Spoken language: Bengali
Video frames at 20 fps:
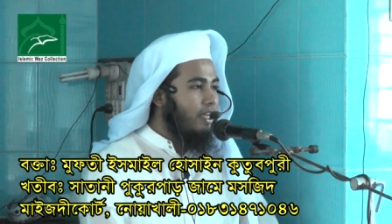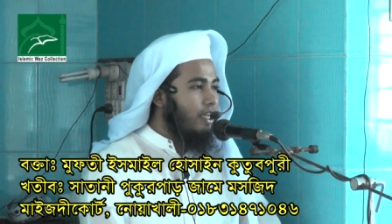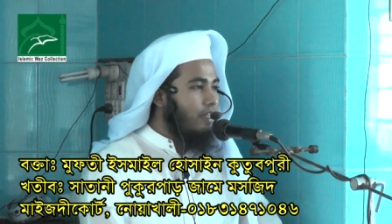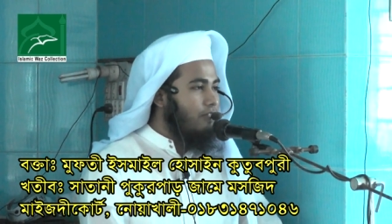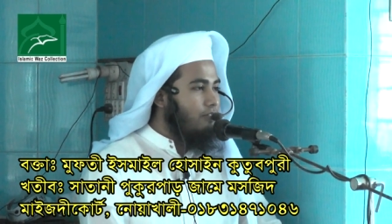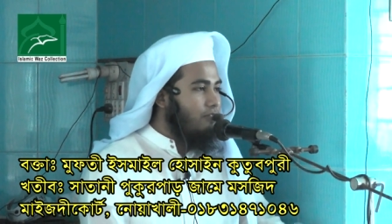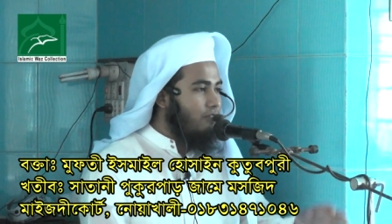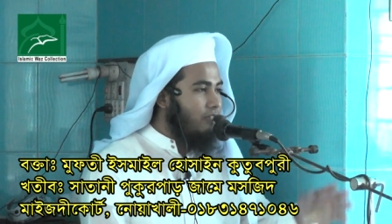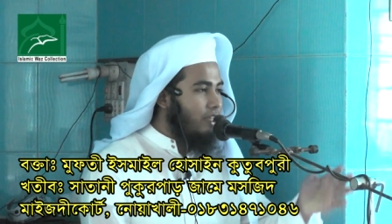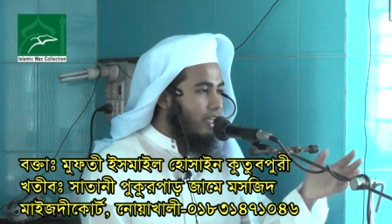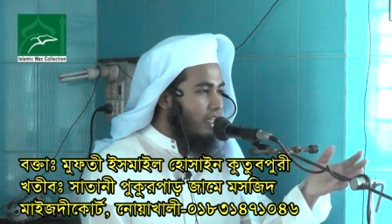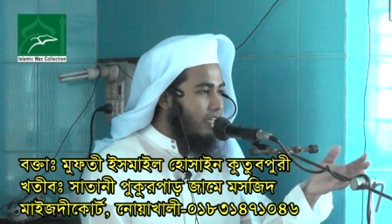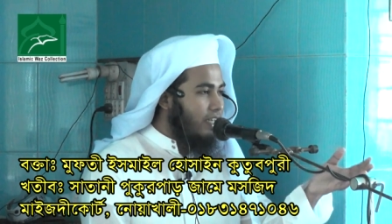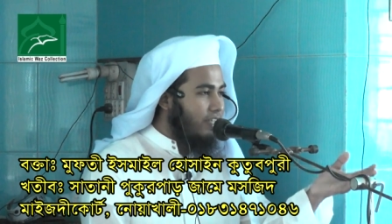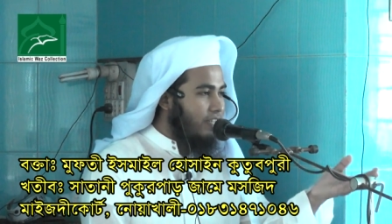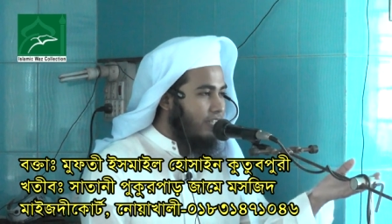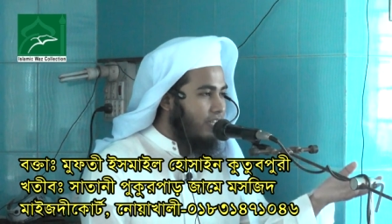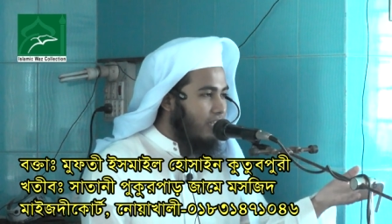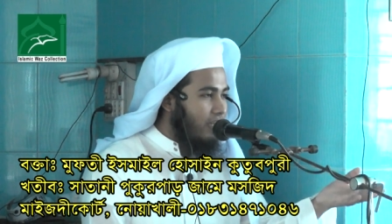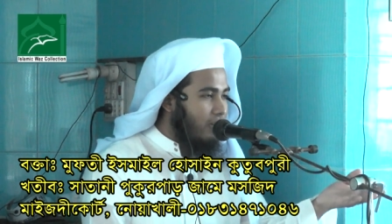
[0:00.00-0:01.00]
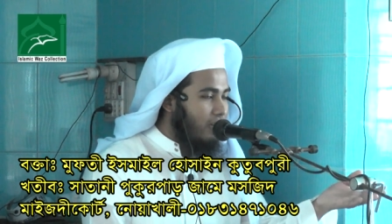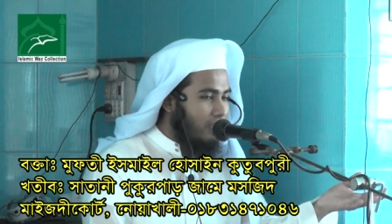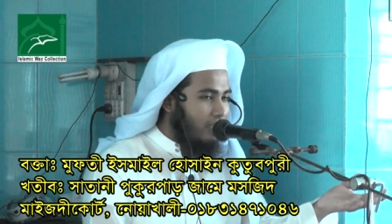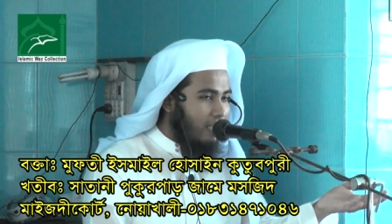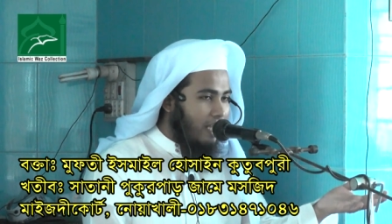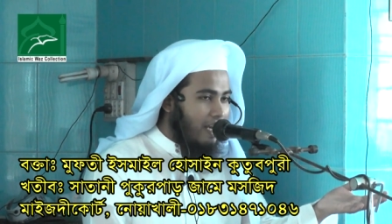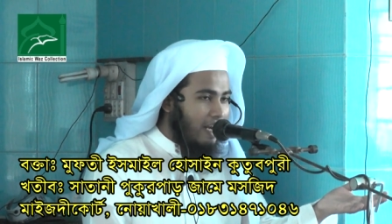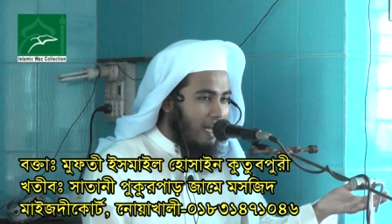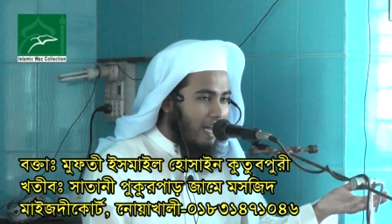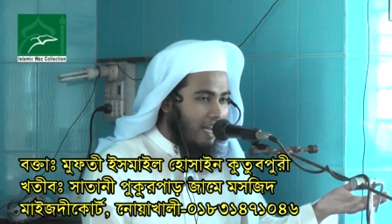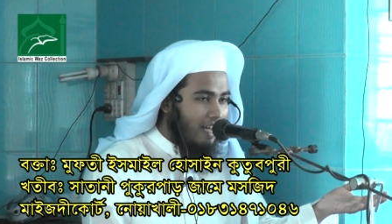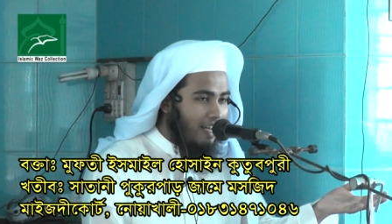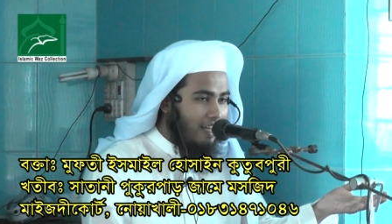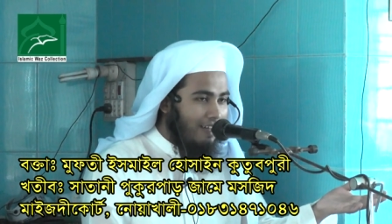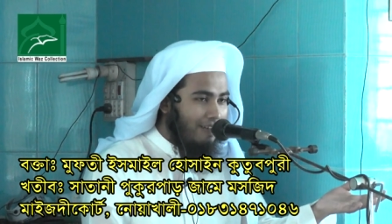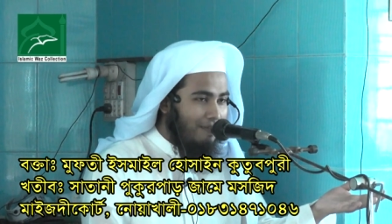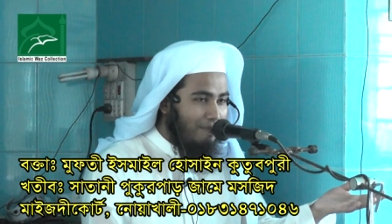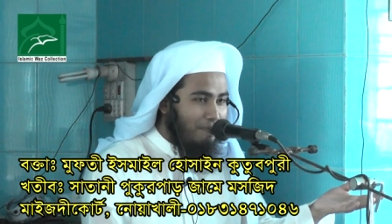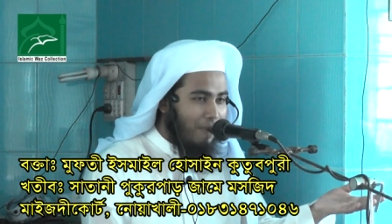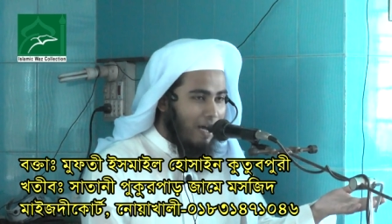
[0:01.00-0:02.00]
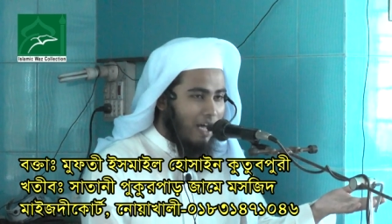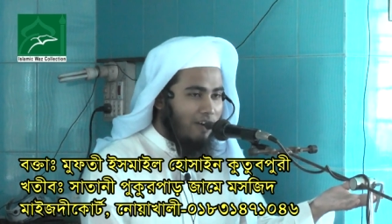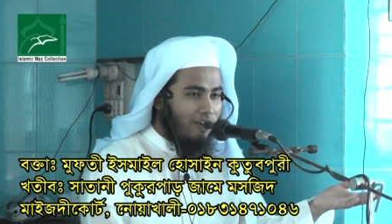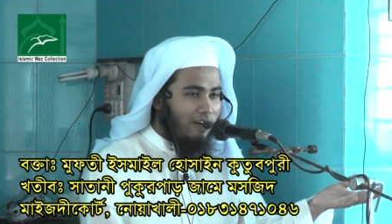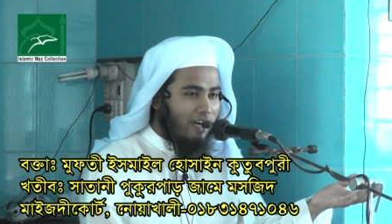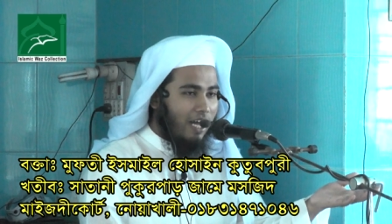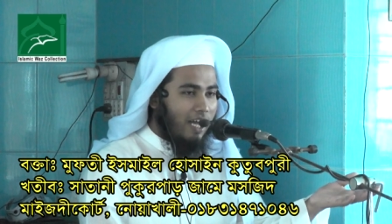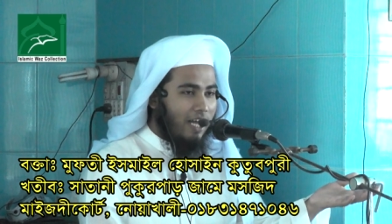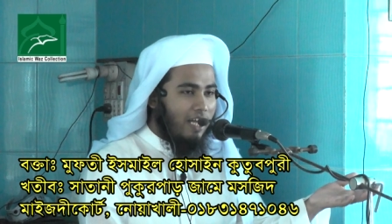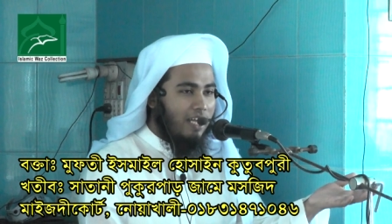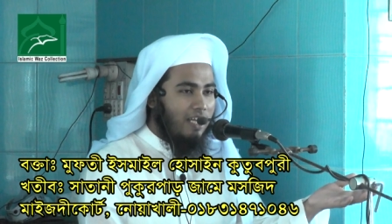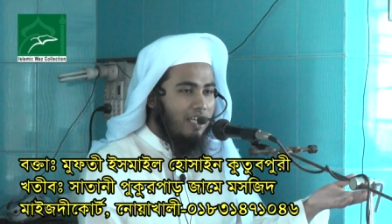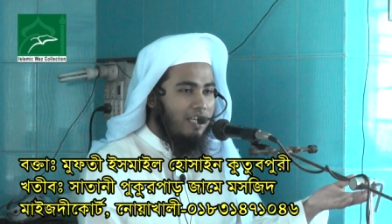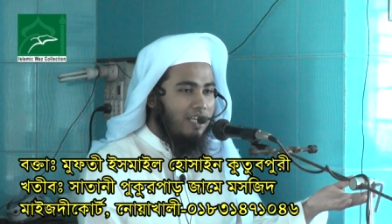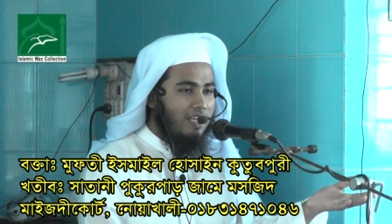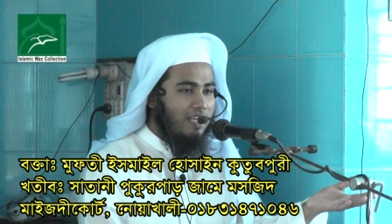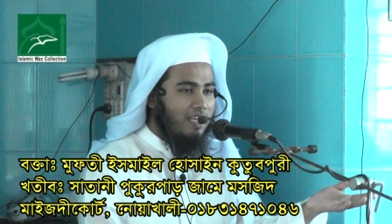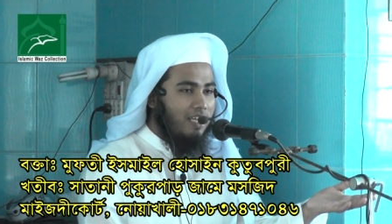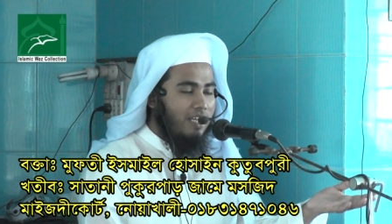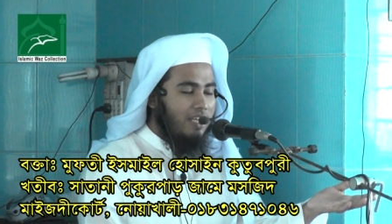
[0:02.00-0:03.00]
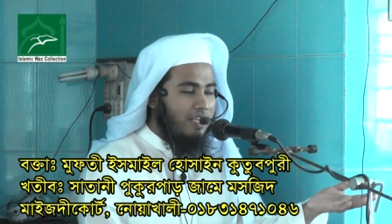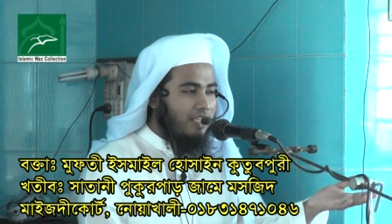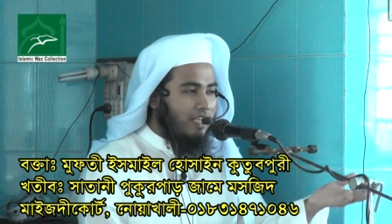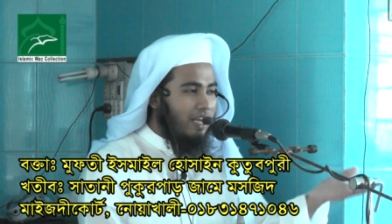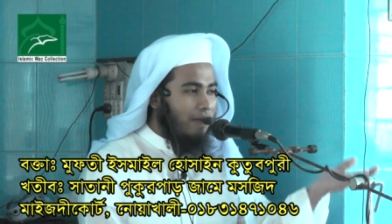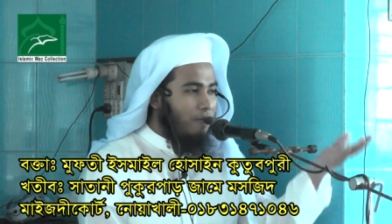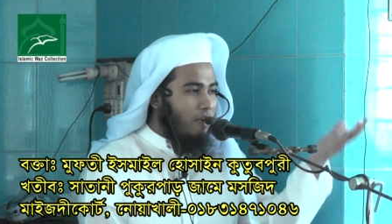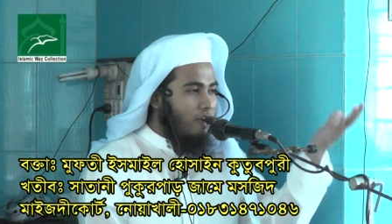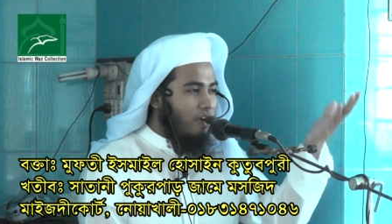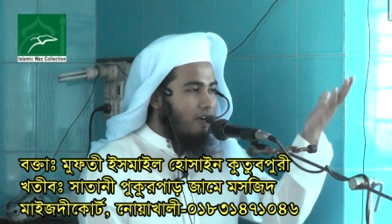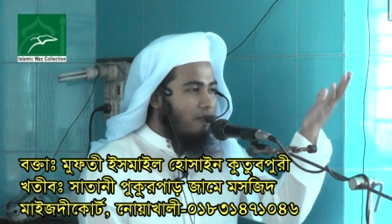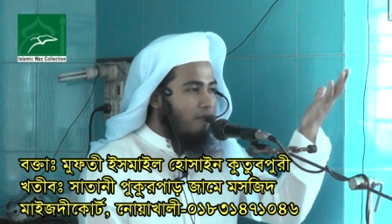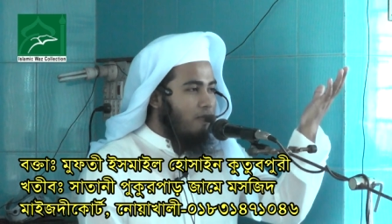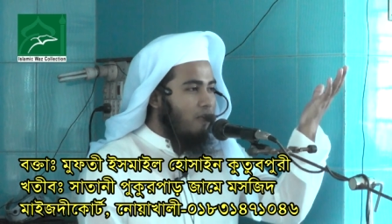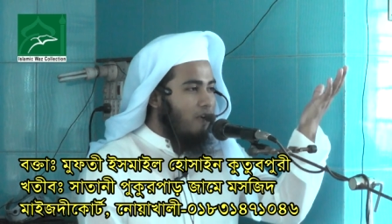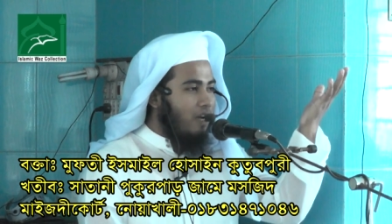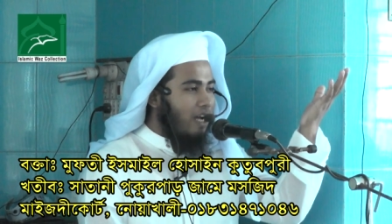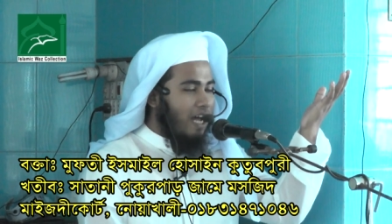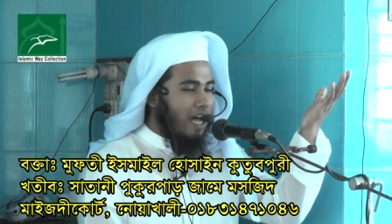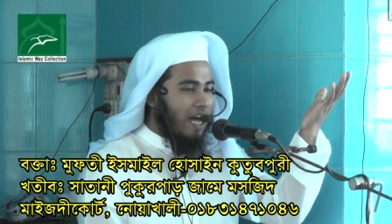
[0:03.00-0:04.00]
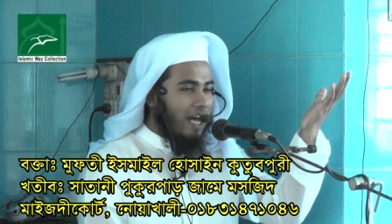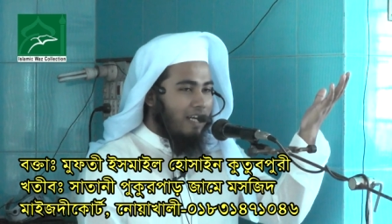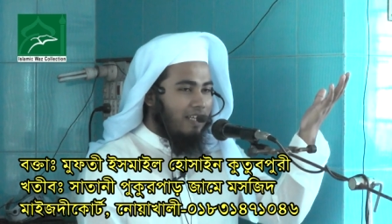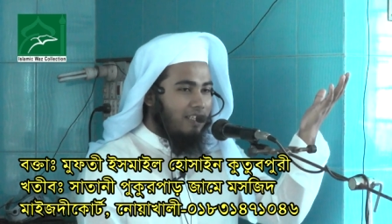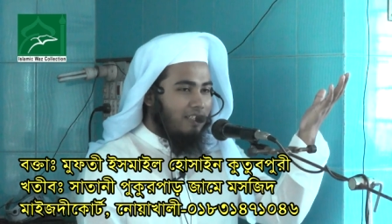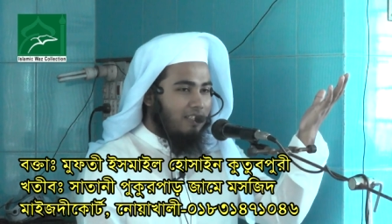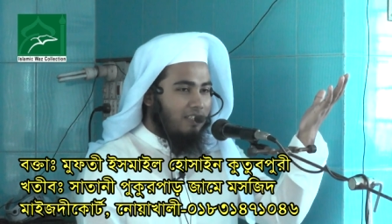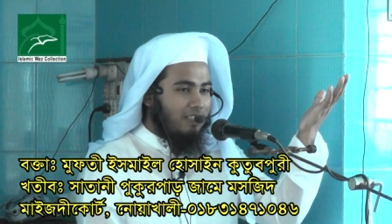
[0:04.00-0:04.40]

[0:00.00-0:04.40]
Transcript: কিন্তু তাদের সিরত কি না ভালো না যেমন মুক্কার